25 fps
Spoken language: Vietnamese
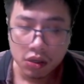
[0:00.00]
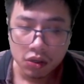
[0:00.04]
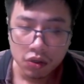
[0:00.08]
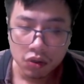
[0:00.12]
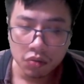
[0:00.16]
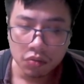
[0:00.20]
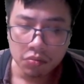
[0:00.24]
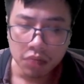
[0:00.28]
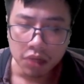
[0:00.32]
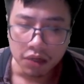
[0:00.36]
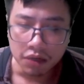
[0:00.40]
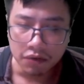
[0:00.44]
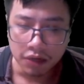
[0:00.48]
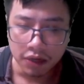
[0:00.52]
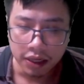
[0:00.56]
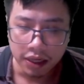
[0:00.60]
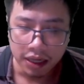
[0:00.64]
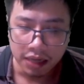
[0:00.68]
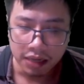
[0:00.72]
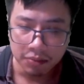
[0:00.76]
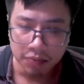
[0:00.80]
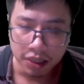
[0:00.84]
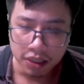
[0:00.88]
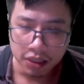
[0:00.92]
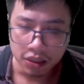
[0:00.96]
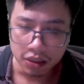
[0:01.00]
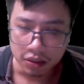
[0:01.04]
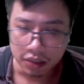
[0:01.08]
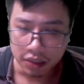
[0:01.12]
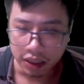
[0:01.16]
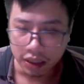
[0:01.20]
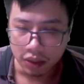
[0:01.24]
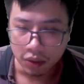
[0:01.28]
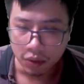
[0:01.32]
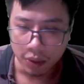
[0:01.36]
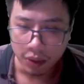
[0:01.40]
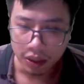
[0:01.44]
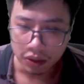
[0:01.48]
Cũng bởi vậy hắn mới trở
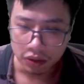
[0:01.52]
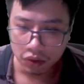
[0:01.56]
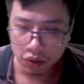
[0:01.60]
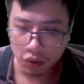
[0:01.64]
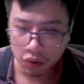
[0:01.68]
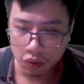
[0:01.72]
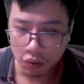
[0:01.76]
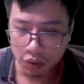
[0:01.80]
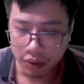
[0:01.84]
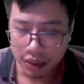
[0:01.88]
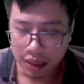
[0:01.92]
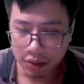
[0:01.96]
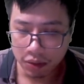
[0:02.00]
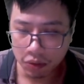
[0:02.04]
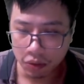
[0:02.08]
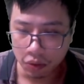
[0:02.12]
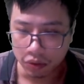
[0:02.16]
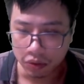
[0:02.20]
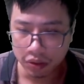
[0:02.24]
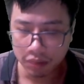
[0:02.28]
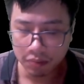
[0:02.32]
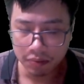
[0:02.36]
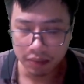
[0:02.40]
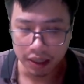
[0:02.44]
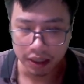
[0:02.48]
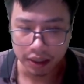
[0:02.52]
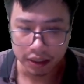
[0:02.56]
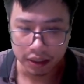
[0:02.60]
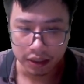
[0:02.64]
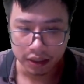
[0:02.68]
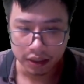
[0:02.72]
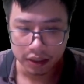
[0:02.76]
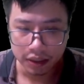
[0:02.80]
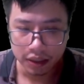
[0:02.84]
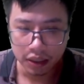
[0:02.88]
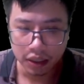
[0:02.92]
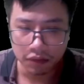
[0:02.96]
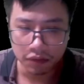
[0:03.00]
thành hoàng tôn của đạo cổ nhất mạch,
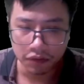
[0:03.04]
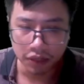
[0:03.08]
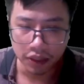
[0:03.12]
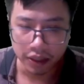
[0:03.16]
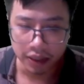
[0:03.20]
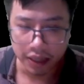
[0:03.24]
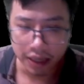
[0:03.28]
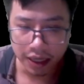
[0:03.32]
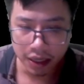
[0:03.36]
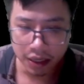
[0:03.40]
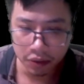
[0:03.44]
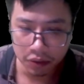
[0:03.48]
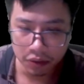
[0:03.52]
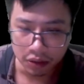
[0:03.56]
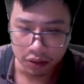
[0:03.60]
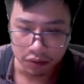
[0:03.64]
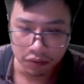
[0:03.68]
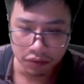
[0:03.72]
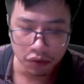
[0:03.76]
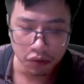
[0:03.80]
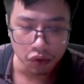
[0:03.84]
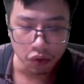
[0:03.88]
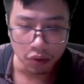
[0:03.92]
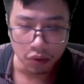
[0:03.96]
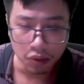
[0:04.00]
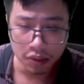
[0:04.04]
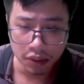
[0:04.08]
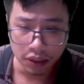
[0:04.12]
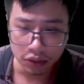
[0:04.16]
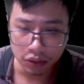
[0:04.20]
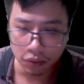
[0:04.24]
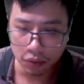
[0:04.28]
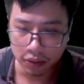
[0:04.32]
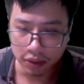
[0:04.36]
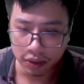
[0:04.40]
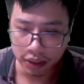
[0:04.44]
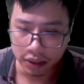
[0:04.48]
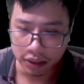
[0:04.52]
địa vị cao được vô số người
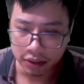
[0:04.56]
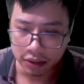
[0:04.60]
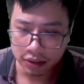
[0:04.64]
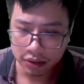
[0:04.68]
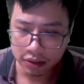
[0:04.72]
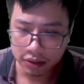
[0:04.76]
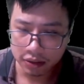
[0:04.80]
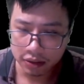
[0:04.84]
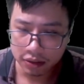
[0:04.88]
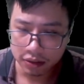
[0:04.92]
tôn kính.